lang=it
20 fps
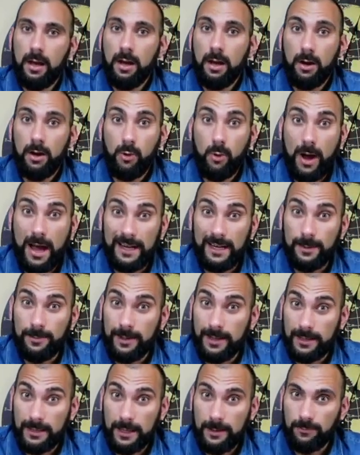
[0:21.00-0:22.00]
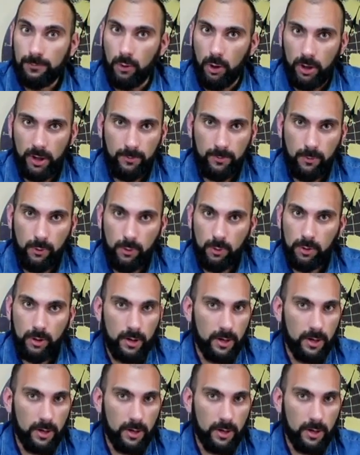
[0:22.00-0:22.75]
quali per esempio ebook,